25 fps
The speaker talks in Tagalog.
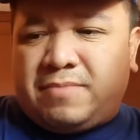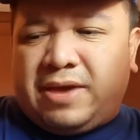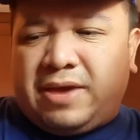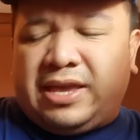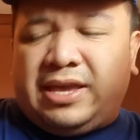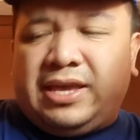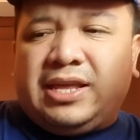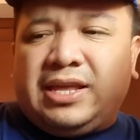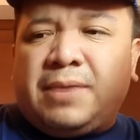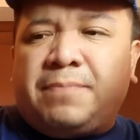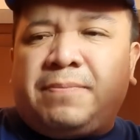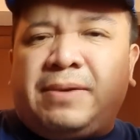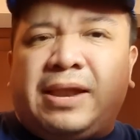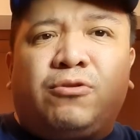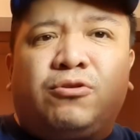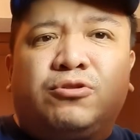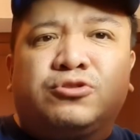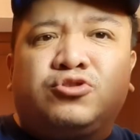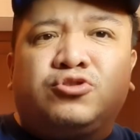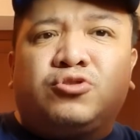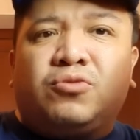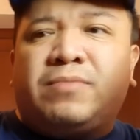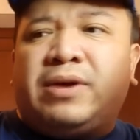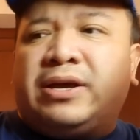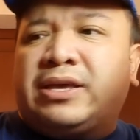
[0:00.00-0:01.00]
mahirap
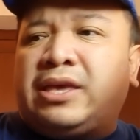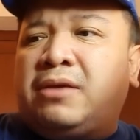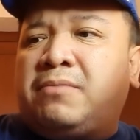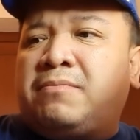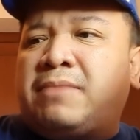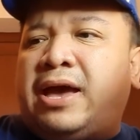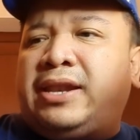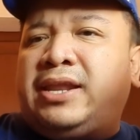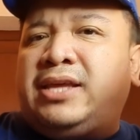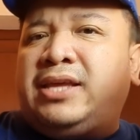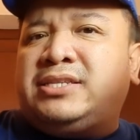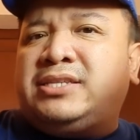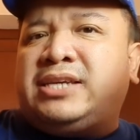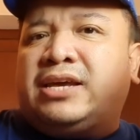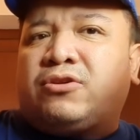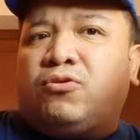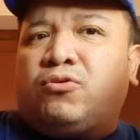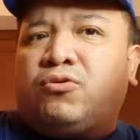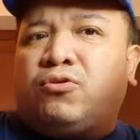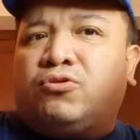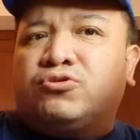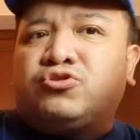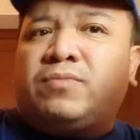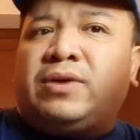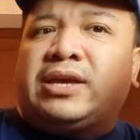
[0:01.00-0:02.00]
lang, gusto maging
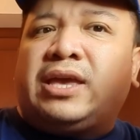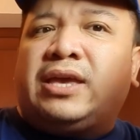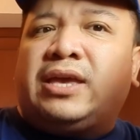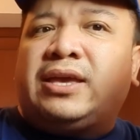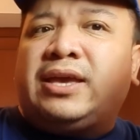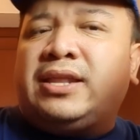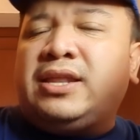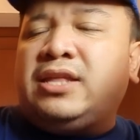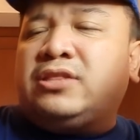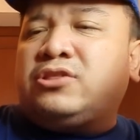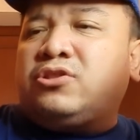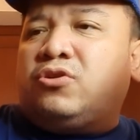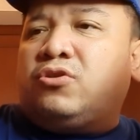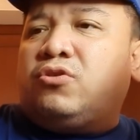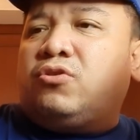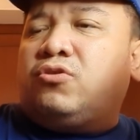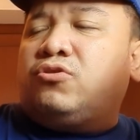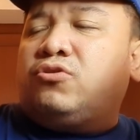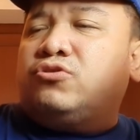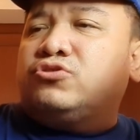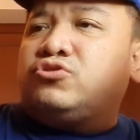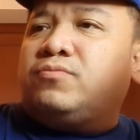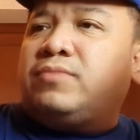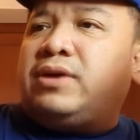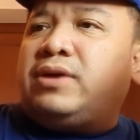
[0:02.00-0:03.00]
manager, o gusto maging
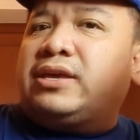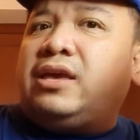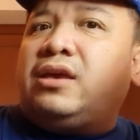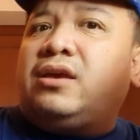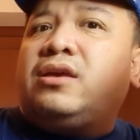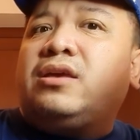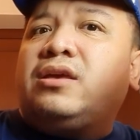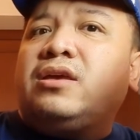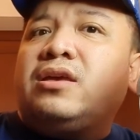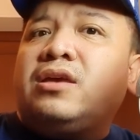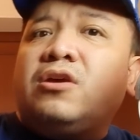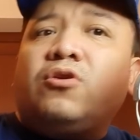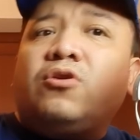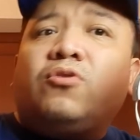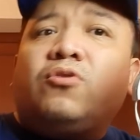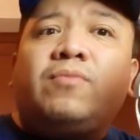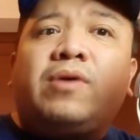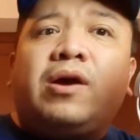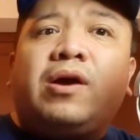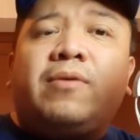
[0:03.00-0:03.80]
ganito, o gusto maging,